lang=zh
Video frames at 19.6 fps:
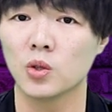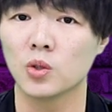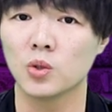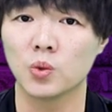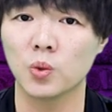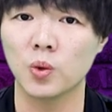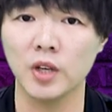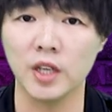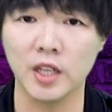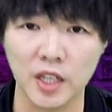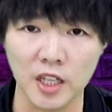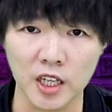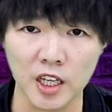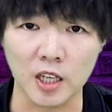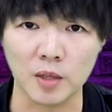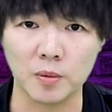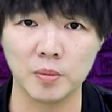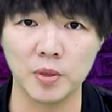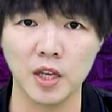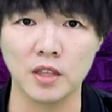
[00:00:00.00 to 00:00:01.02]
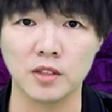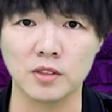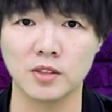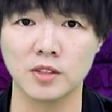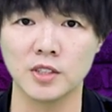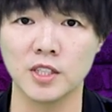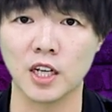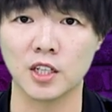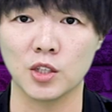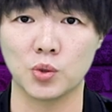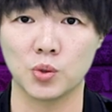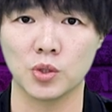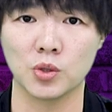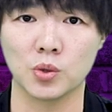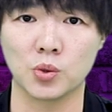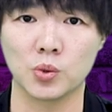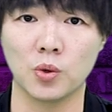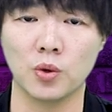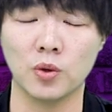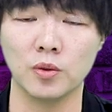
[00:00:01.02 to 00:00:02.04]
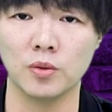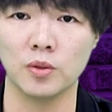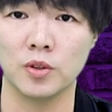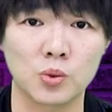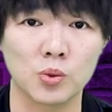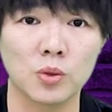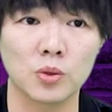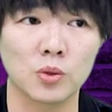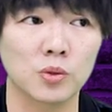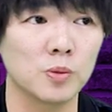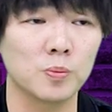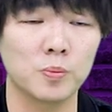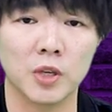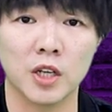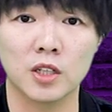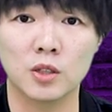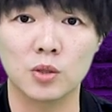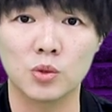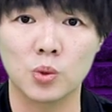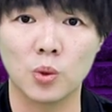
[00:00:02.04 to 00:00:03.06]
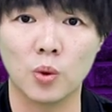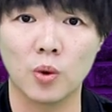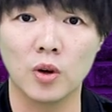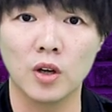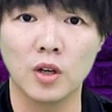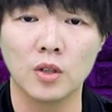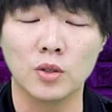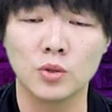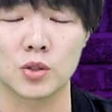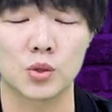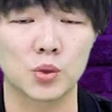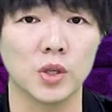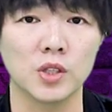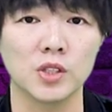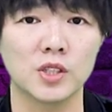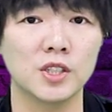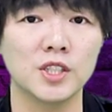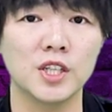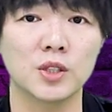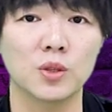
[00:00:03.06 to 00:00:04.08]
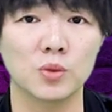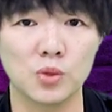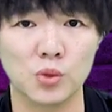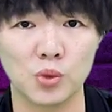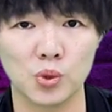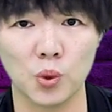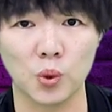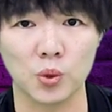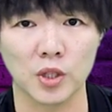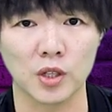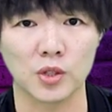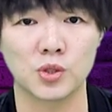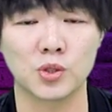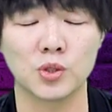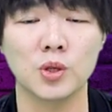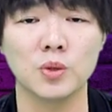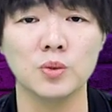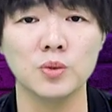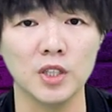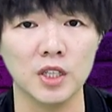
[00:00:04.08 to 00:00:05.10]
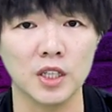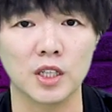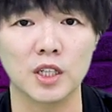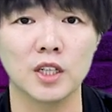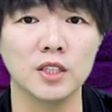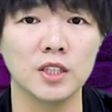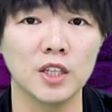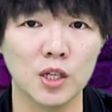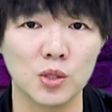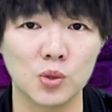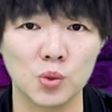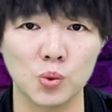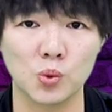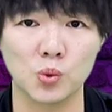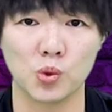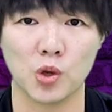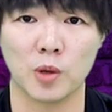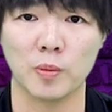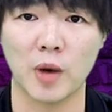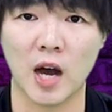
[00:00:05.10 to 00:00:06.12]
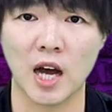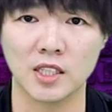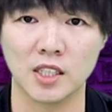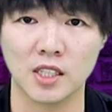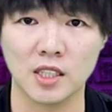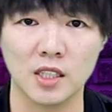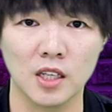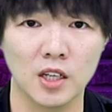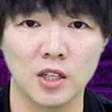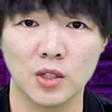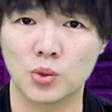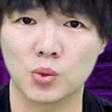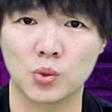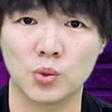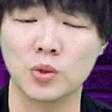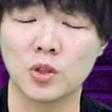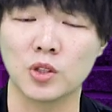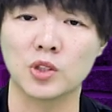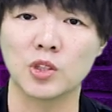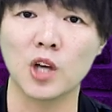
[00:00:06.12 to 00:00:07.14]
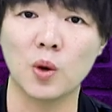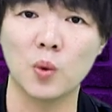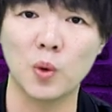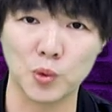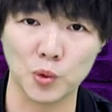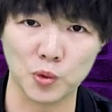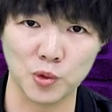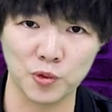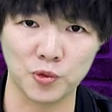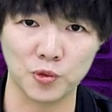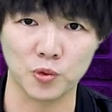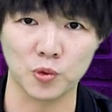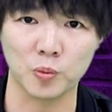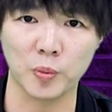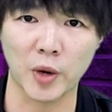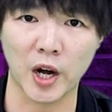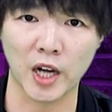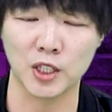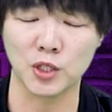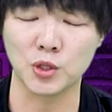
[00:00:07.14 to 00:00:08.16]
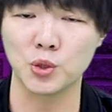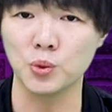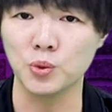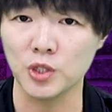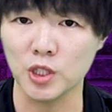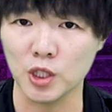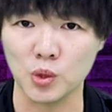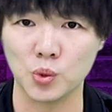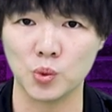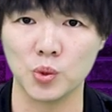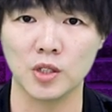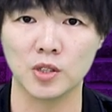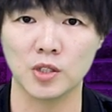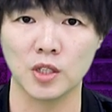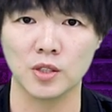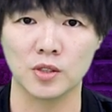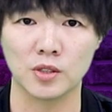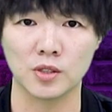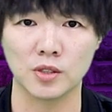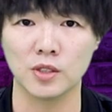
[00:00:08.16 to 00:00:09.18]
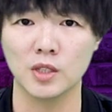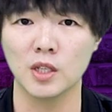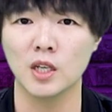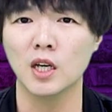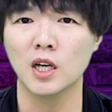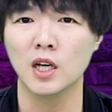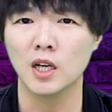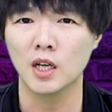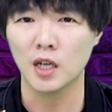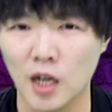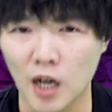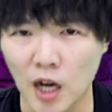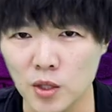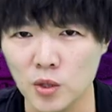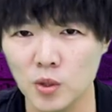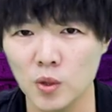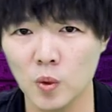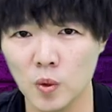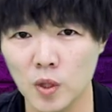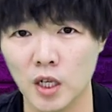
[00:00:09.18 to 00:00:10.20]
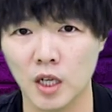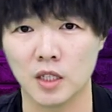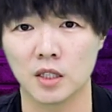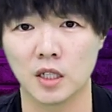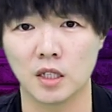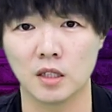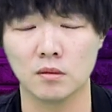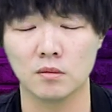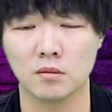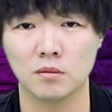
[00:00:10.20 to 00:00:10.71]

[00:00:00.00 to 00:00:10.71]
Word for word: 如果一个影片是让你觉得说所有都是别人的错，呃，全世界都是错的，只有你跟耶稣最妈圾，所有的教会都是腐败的，就你最正直，很有可能